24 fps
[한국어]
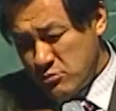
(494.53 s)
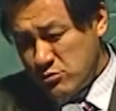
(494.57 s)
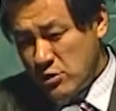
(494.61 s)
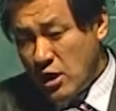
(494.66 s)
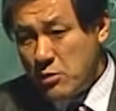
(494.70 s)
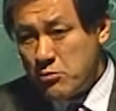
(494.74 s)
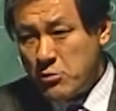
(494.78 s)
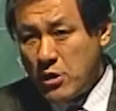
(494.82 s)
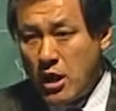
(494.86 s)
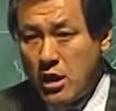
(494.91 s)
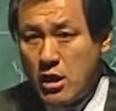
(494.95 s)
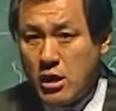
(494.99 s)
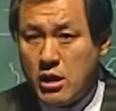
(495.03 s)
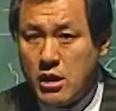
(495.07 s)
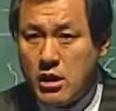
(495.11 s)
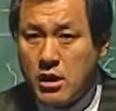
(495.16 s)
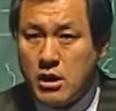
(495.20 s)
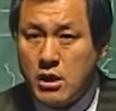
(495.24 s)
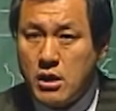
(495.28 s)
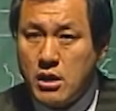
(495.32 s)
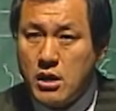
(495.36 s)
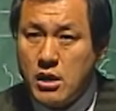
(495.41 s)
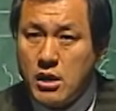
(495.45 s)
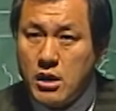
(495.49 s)
내
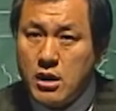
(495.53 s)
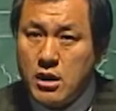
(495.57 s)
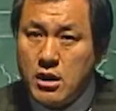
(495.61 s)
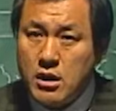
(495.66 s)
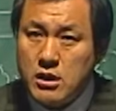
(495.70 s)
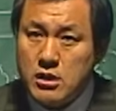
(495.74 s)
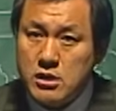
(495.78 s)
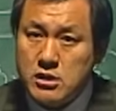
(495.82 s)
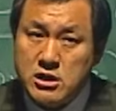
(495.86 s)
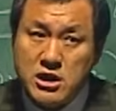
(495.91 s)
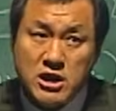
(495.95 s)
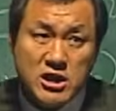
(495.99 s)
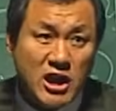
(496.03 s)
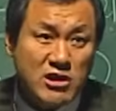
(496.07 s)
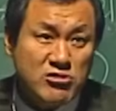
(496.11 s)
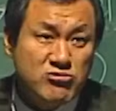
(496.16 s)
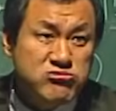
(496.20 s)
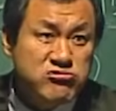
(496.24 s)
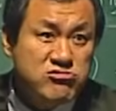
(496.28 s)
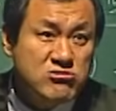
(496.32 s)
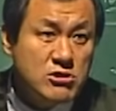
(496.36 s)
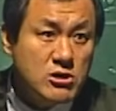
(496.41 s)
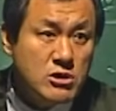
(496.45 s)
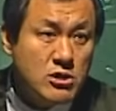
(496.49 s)
그게 다
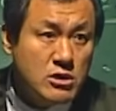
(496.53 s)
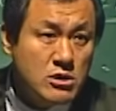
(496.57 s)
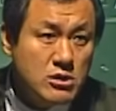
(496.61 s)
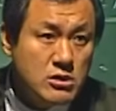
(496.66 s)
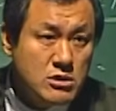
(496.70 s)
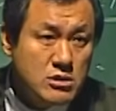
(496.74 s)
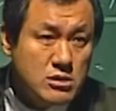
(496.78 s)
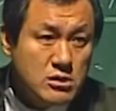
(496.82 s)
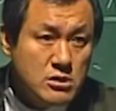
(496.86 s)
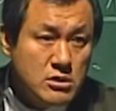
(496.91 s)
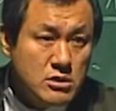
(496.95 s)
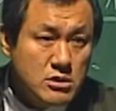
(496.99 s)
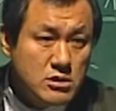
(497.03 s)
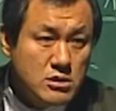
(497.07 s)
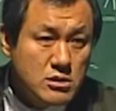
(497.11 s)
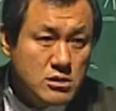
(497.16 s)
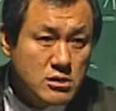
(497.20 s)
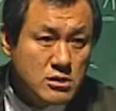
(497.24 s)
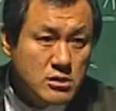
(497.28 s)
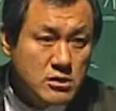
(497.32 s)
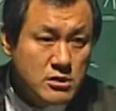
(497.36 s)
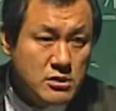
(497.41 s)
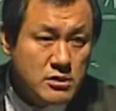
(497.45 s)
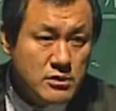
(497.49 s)
누구 거요?
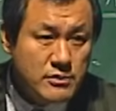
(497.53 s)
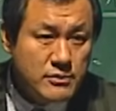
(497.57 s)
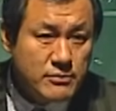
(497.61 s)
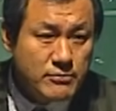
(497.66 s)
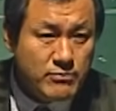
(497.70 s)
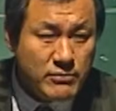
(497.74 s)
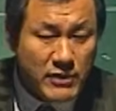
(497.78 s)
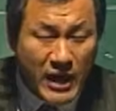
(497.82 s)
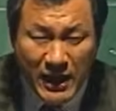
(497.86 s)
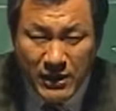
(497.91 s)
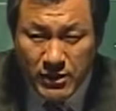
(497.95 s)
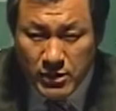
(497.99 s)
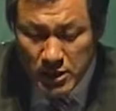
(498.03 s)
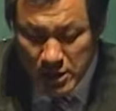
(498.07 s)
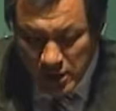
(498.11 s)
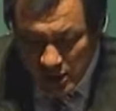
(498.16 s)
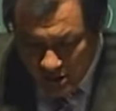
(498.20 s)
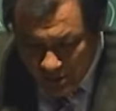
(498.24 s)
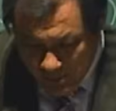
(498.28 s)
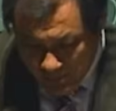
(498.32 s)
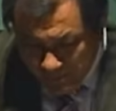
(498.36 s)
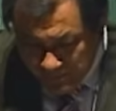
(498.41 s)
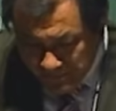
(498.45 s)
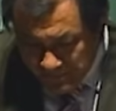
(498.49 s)
내 거는
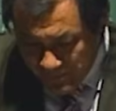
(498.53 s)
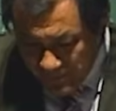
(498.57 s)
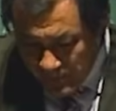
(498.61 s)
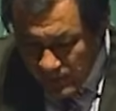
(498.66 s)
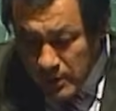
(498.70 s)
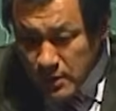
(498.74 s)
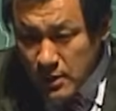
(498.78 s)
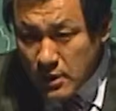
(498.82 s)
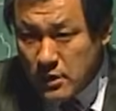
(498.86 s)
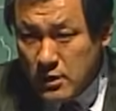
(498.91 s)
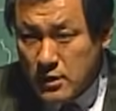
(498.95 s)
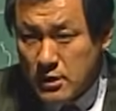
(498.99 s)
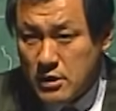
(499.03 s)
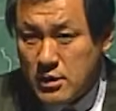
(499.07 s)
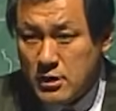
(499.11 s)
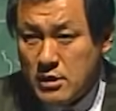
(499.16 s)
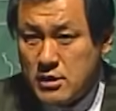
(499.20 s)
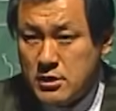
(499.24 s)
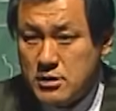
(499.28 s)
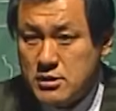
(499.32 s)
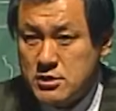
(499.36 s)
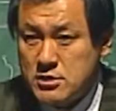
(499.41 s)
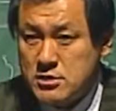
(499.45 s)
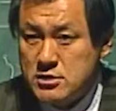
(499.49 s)

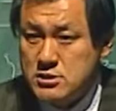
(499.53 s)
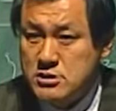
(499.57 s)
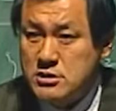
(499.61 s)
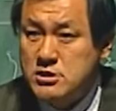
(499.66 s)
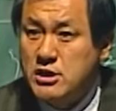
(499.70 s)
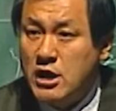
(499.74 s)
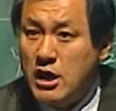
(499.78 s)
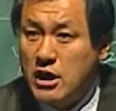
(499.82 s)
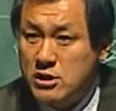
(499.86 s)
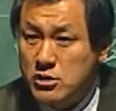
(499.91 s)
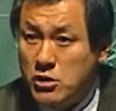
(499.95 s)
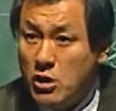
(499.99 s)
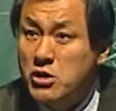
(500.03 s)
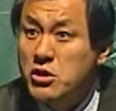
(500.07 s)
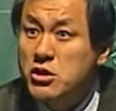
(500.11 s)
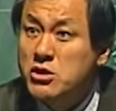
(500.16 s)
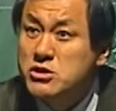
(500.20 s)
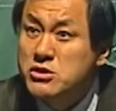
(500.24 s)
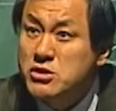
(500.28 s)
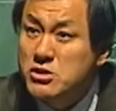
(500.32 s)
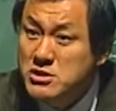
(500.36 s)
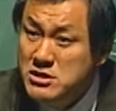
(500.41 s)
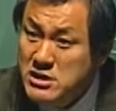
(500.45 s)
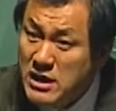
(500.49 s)
그게
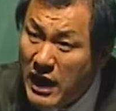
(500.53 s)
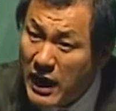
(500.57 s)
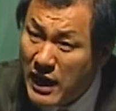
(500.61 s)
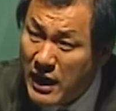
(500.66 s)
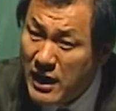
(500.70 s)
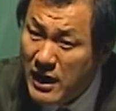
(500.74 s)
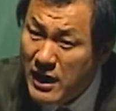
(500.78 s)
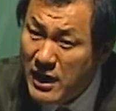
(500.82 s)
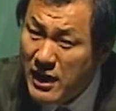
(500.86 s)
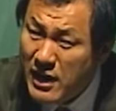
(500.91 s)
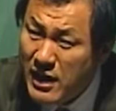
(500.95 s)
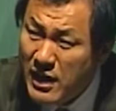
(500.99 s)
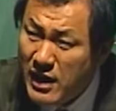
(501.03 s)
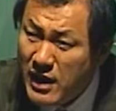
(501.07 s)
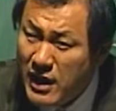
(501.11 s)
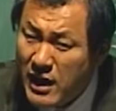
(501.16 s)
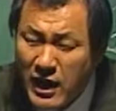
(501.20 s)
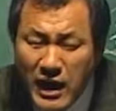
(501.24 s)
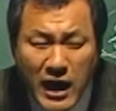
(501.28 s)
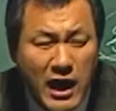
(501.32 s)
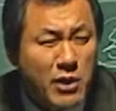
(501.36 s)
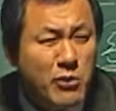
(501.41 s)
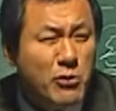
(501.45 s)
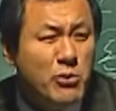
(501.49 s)
너였었냐?
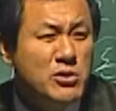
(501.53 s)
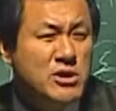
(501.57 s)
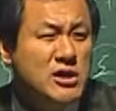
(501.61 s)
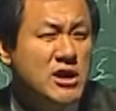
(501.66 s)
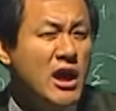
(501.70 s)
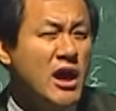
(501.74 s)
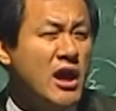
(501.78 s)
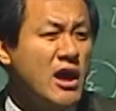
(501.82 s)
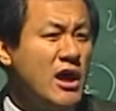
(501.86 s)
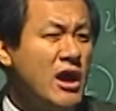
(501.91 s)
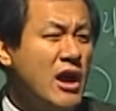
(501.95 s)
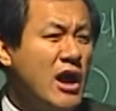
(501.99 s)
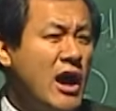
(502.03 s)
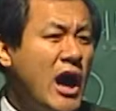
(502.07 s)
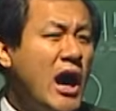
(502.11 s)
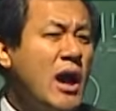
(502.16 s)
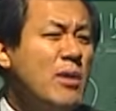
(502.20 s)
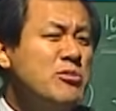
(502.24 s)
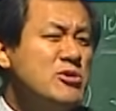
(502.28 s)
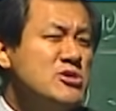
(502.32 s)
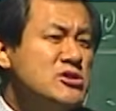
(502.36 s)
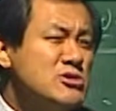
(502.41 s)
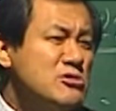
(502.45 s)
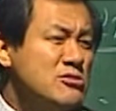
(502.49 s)
하고 이게
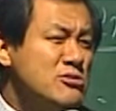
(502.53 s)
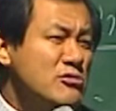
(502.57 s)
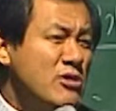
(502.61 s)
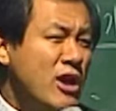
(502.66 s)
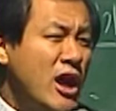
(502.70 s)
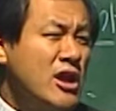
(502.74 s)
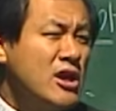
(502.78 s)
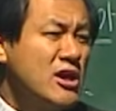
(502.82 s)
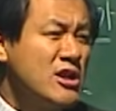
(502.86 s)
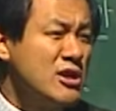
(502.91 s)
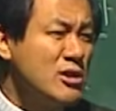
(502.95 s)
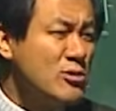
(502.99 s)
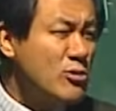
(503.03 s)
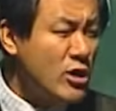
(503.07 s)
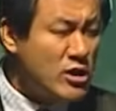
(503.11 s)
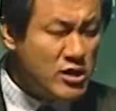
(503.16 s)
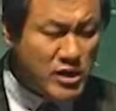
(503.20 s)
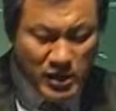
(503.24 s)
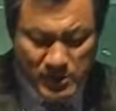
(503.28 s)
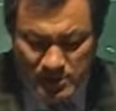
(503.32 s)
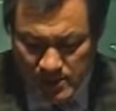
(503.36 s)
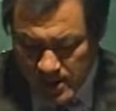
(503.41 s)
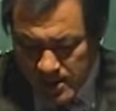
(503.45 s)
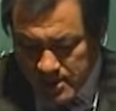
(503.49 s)
합의적으로 해결이 될
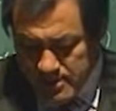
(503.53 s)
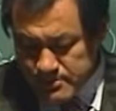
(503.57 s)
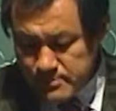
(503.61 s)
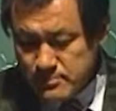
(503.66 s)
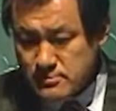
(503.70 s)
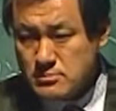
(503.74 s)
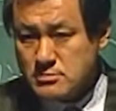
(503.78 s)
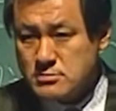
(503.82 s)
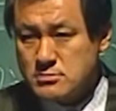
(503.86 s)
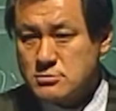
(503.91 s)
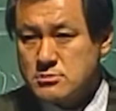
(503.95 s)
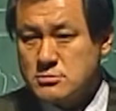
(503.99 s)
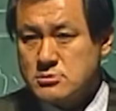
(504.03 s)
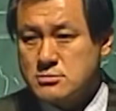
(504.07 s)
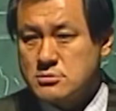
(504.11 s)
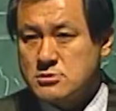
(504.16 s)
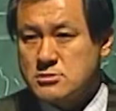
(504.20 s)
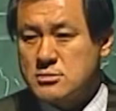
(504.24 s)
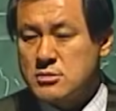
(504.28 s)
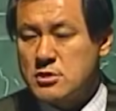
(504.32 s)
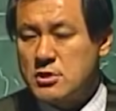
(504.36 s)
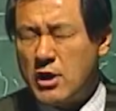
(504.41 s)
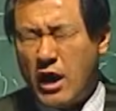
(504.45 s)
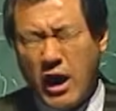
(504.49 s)
텐데.
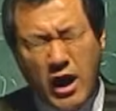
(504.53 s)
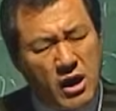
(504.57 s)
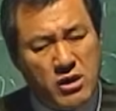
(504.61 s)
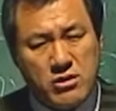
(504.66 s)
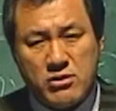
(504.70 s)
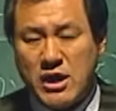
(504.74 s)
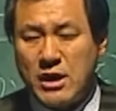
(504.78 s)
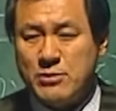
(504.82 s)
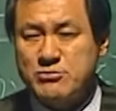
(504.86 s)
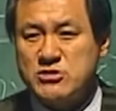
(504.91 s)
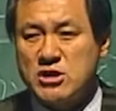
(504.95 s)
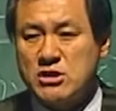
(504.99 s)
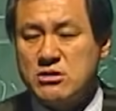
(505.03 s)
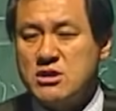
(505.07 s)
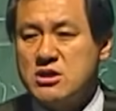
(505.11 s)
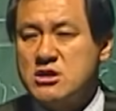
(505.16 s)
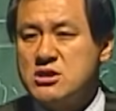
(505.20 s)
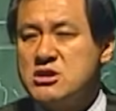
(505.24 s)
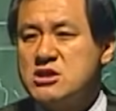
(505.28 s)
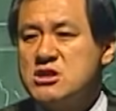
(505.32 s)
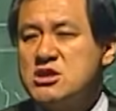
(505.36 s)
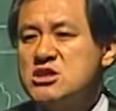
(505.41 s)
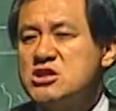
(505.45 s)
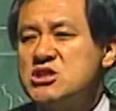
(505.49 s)
아 깜짝
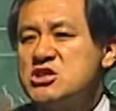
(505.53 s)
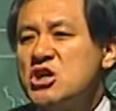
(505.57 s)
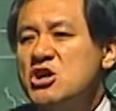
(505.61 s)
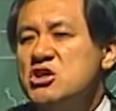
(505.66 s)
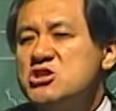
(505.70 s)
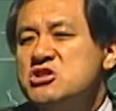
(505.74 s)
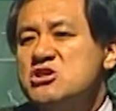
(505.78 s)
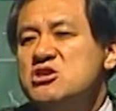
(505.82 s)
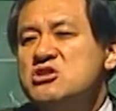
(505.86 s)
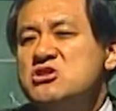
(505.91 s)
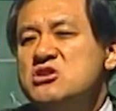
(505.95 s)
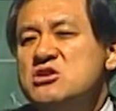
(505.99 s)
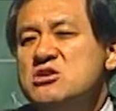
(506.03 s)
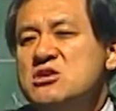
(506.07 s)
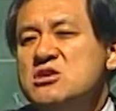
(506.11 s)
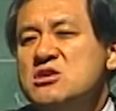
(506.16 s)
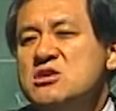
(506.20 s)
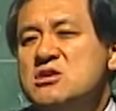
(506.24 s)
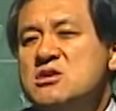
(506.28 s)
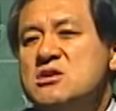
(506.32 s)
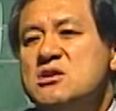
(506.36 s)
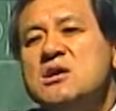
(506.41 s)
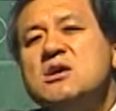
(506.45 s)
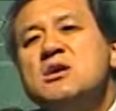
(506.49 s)
전연을
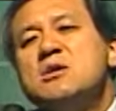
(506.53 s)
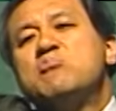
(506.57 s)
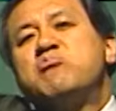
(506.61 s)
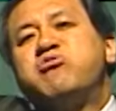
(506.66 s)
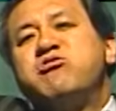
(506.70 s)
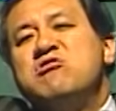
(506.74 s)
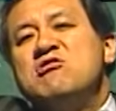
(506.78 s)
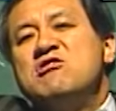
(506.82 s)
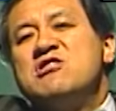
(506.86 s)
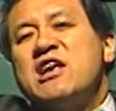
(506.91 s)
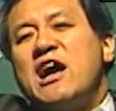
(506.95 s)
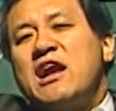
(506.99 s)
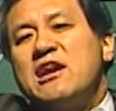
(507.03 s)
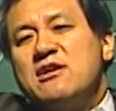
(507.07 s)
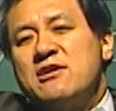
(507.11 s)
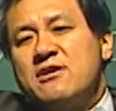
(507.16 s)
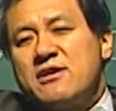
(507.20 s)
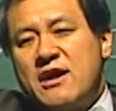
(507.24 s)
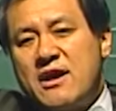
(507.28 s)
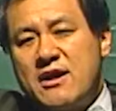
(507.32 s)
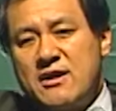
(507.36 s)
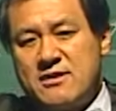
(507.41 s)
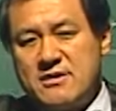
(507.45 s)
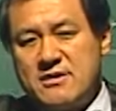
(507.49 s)
불살려라.